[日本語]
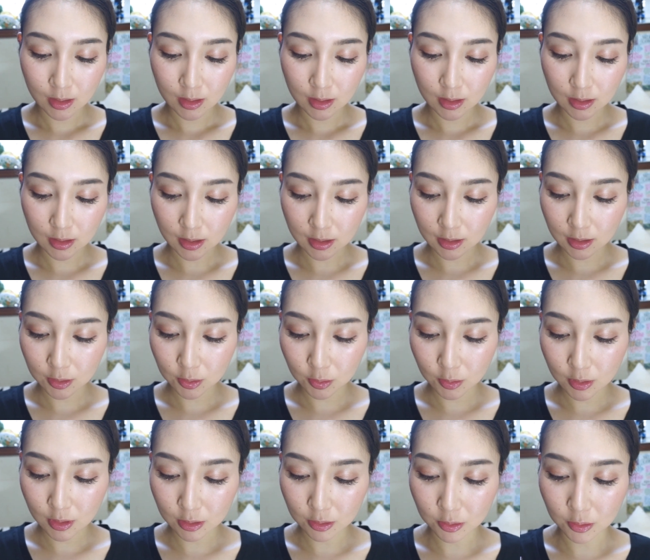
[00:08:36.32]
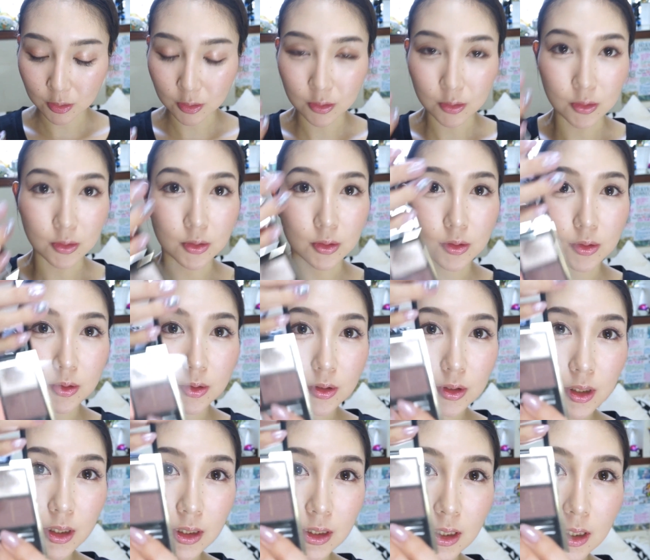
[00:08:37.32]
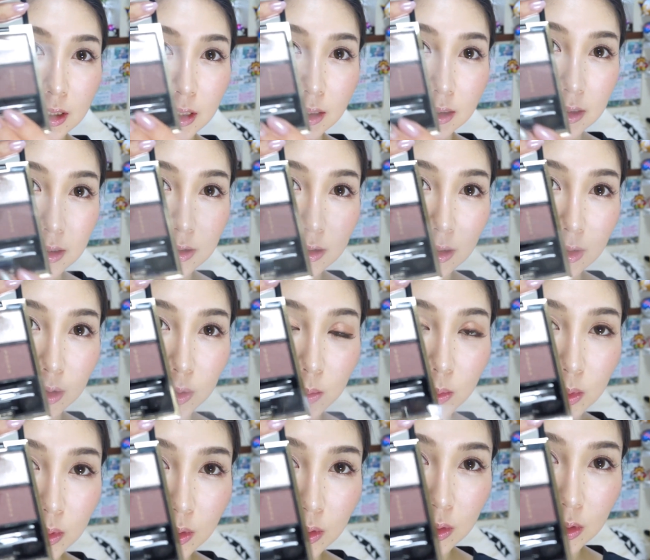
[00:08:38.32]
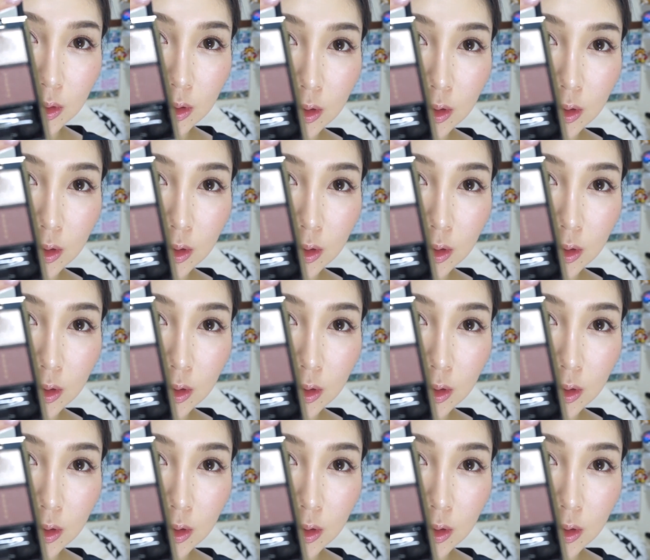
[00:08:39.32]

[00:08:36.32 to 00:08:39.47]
光透過というカラーなんですけども、